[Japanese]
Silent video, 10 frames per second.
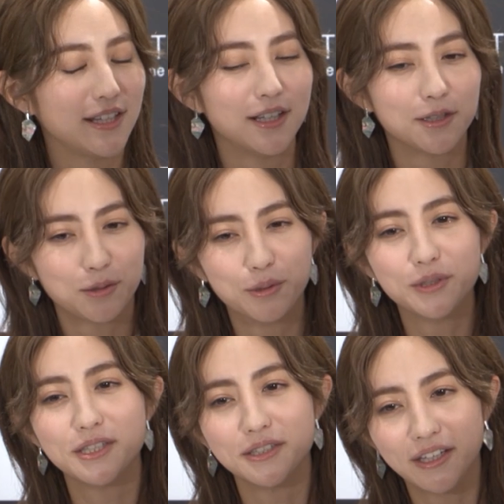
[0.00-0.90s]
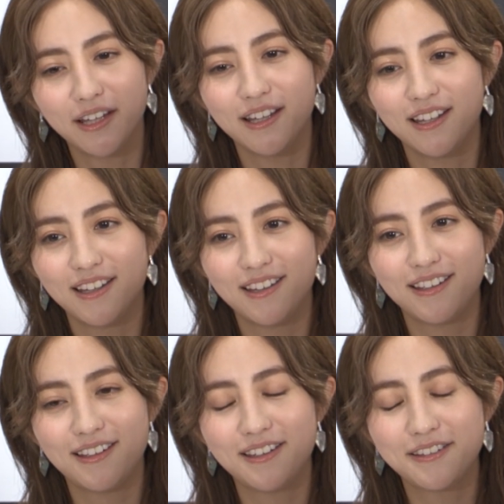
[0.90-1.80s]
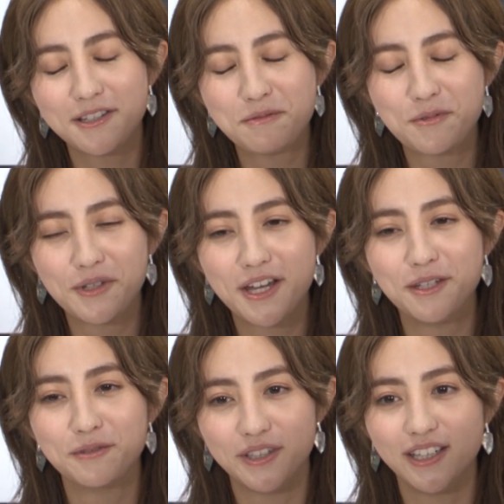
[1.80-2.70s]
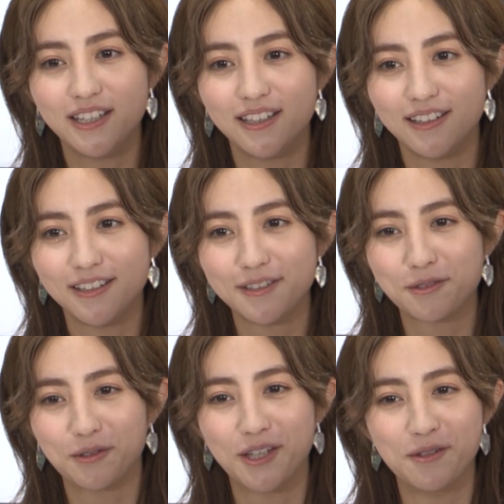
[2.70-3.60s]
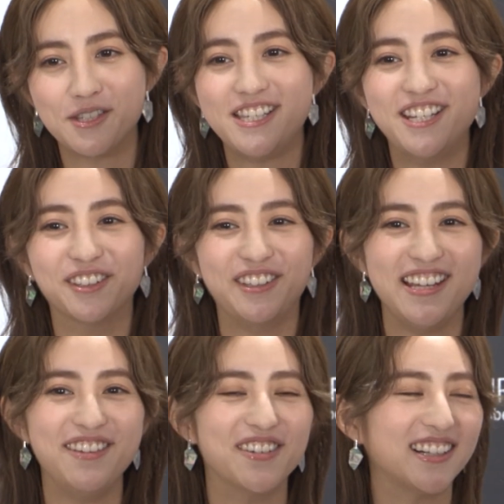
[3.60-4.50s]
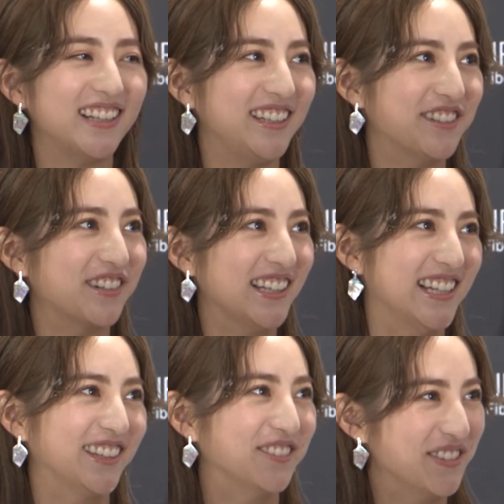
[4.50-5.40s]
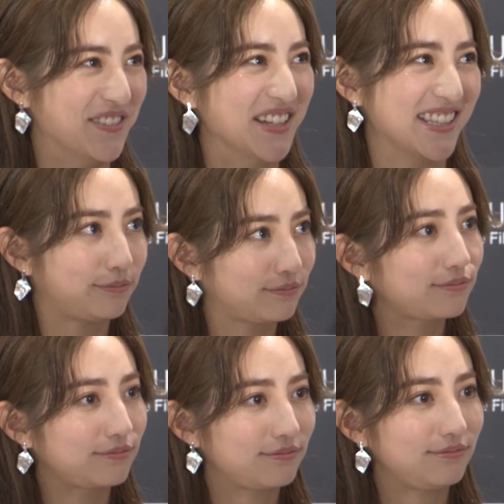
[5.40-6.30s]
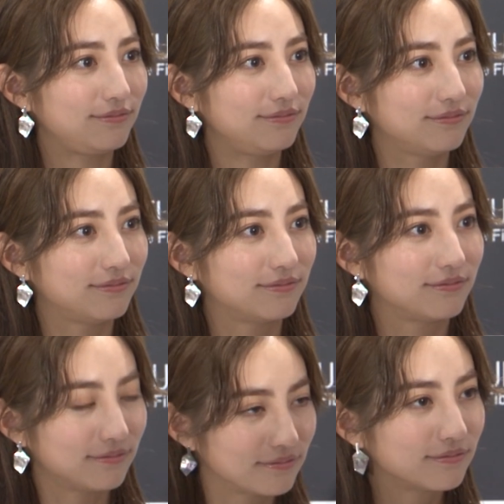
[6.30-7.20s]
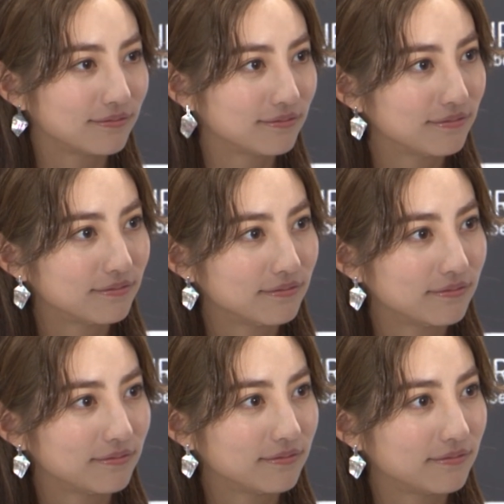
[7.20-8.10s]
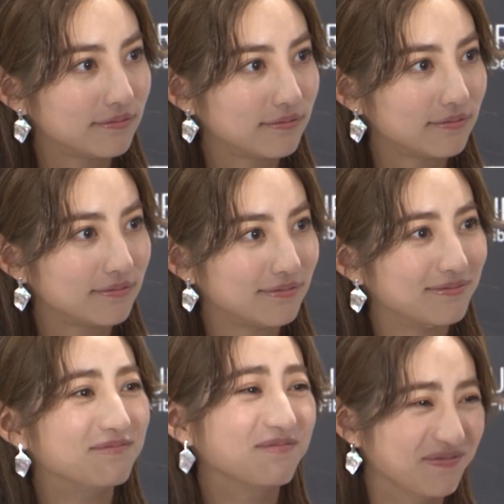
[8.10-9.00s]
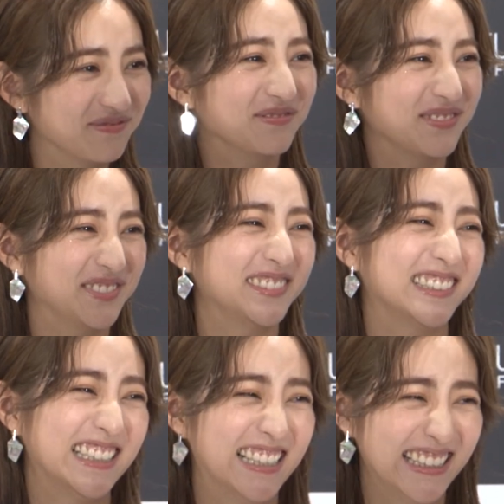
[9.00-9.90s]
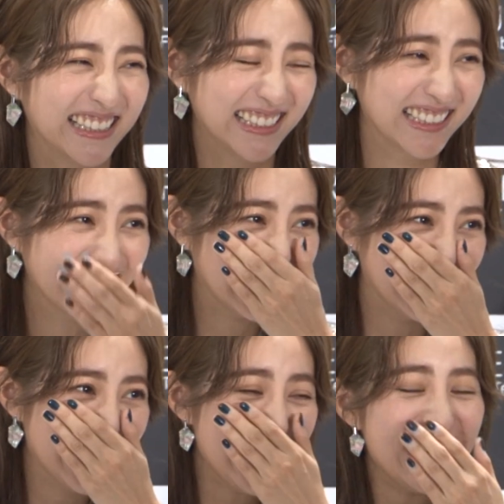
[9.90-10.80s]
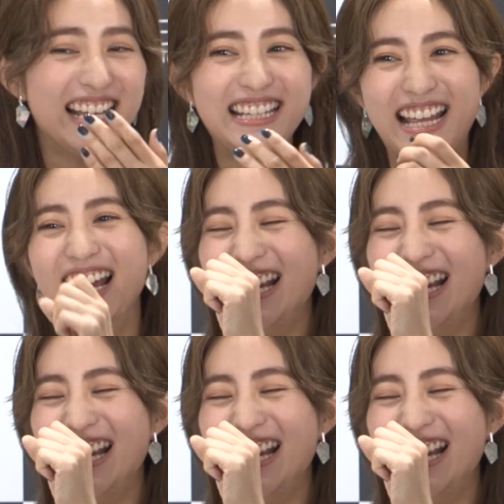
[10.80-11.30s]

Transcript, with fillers: す。そうですね、何もないのでちょっと楽しい予定今から入れようかなと思いますインスタグラムとかの投稿がちょっと雰囲気が変わったっていう話もありましたけどあれってどういう心境の変化